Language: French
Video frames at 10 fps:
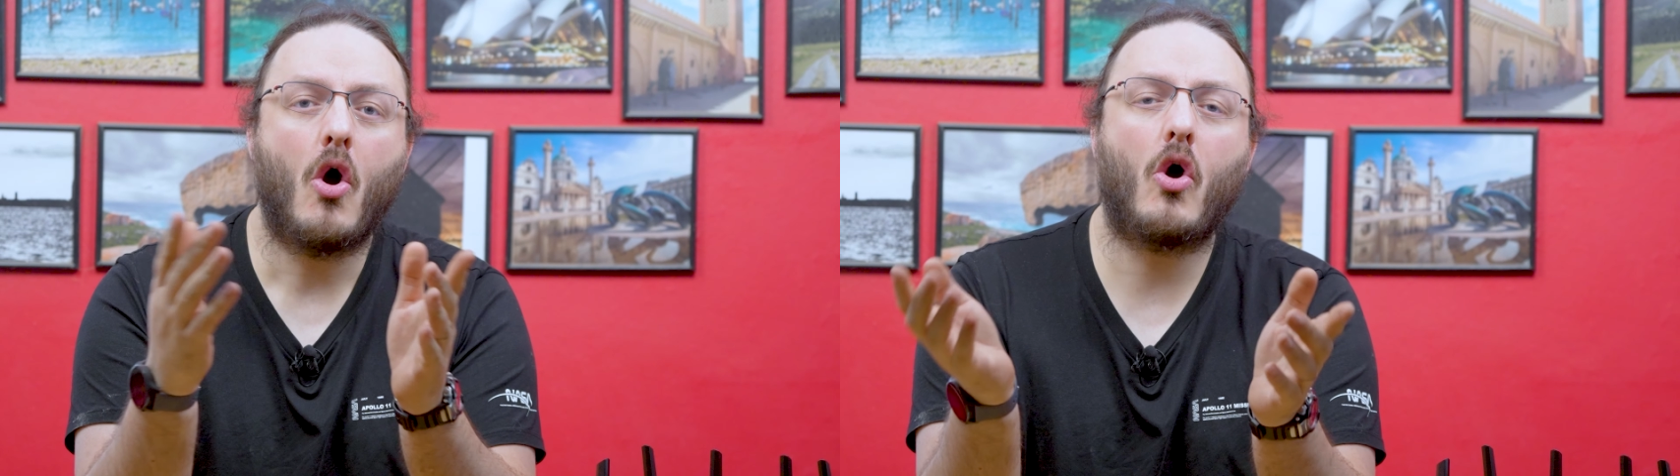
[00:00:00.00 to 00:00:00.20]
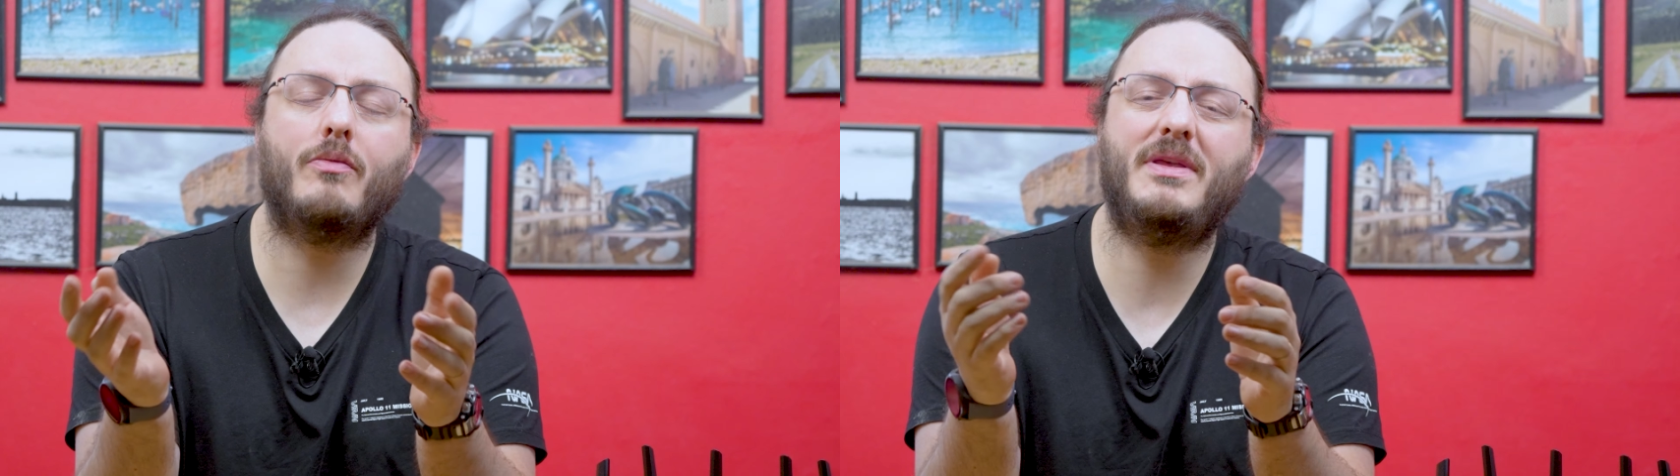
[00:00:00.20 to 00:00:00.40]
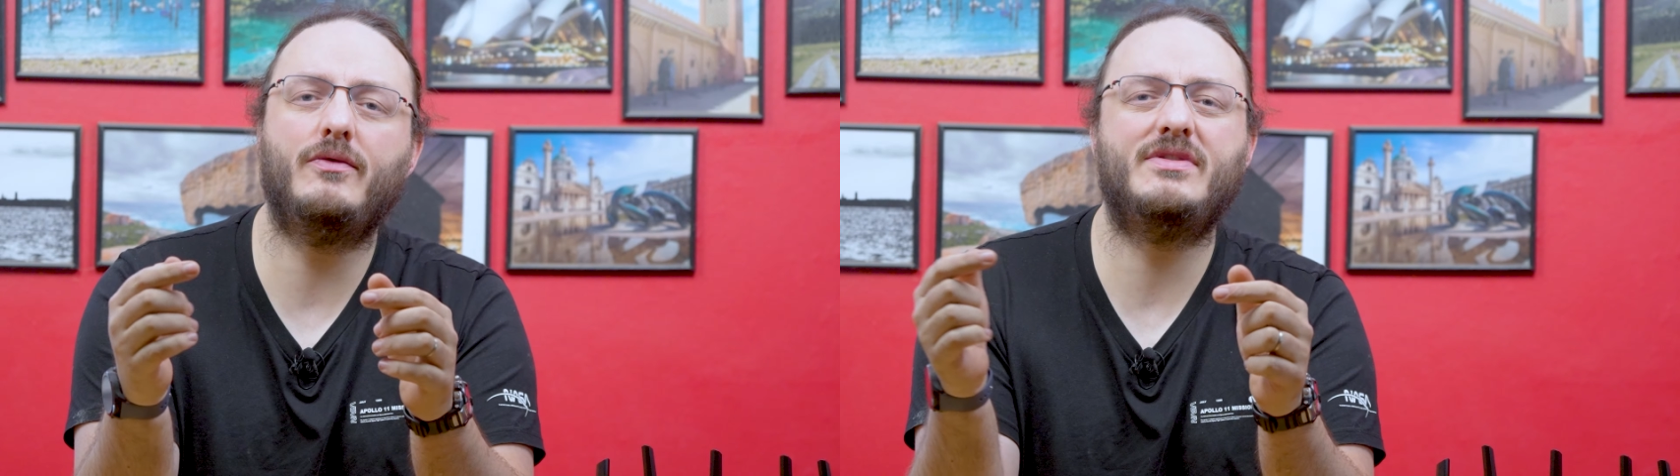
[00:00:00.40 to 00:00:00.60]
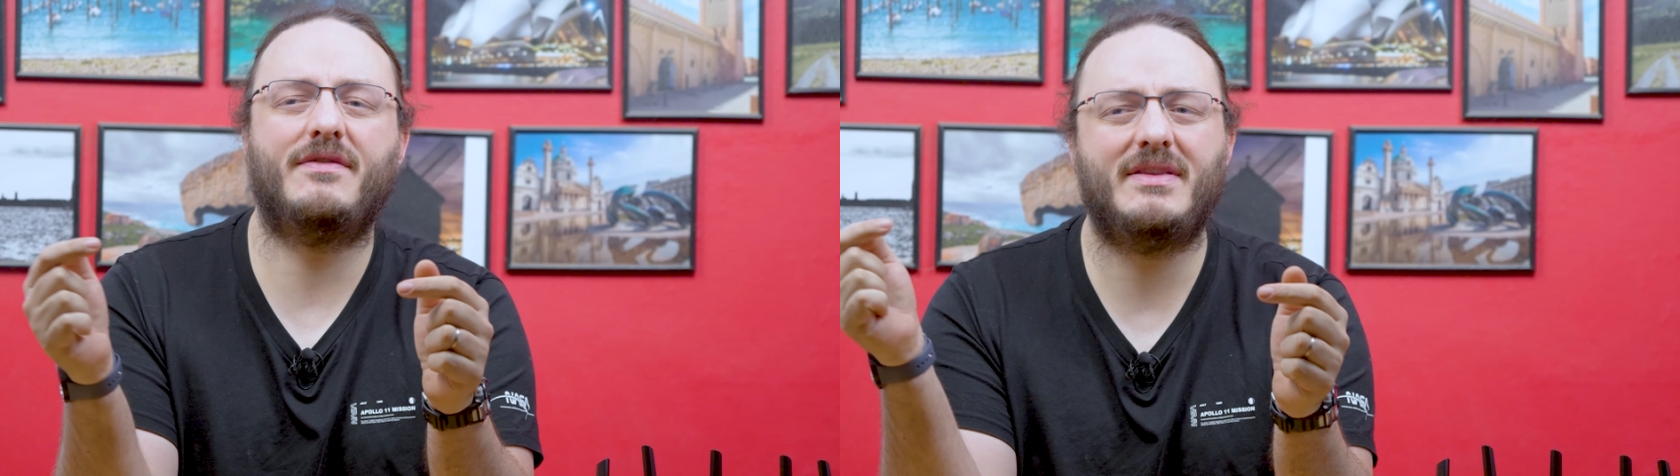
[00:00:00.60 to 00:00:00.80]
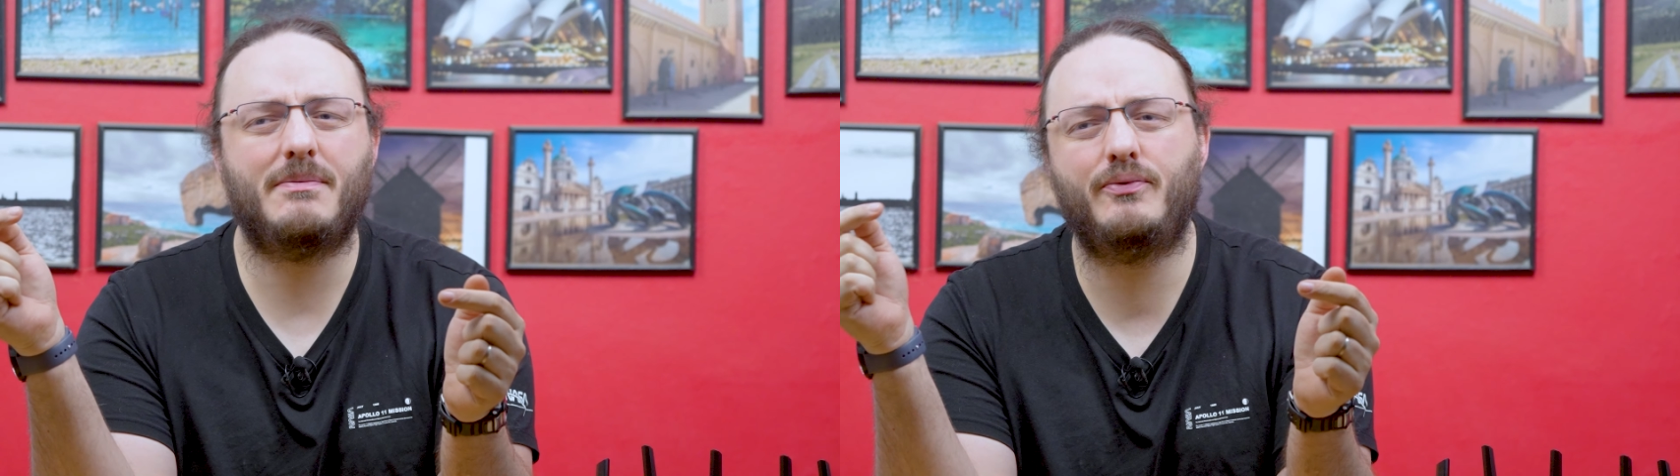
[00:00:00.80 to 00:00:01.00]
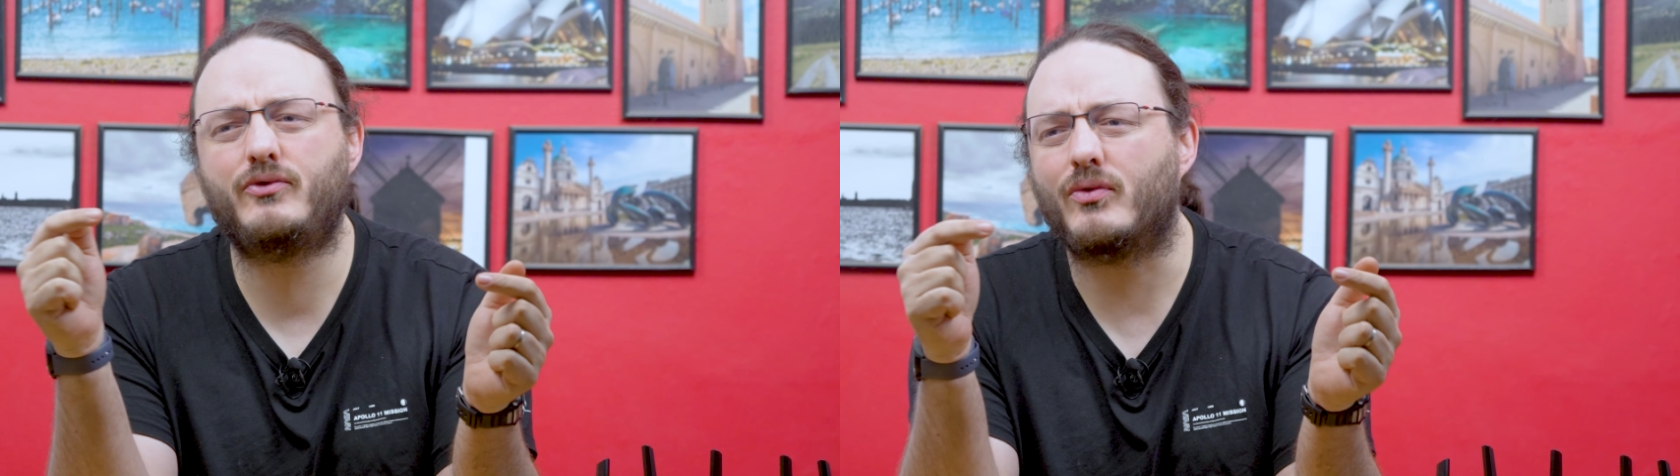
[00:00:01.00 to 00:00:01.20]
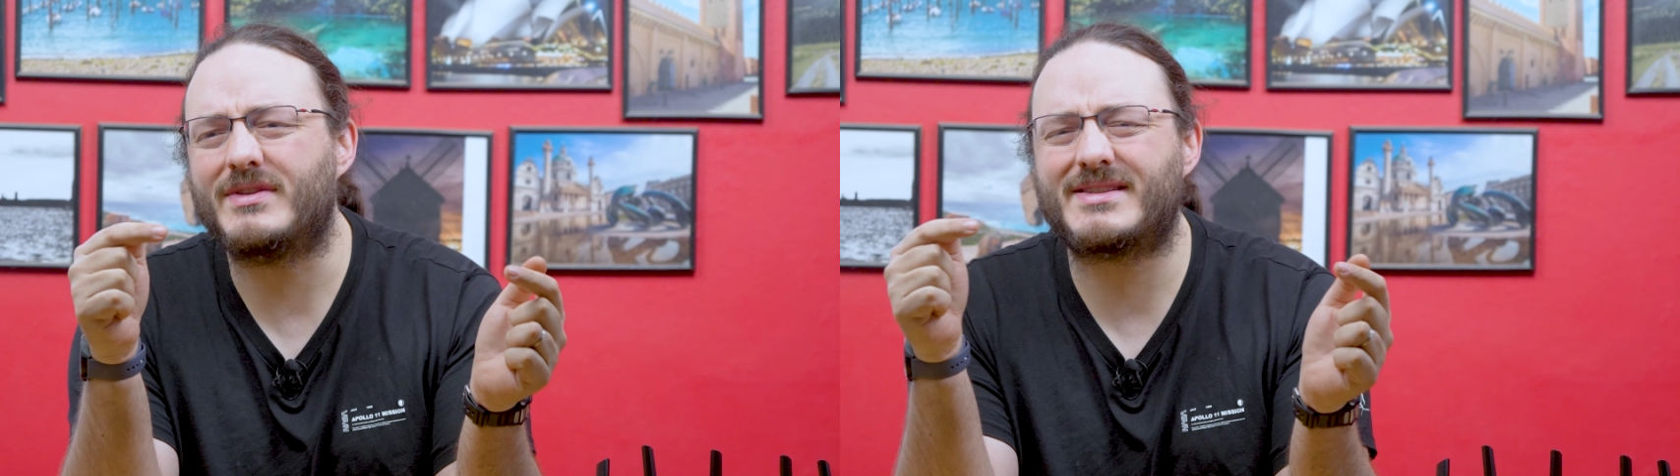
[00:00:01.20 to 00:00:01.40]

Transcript: Orbi, vous avez des boutons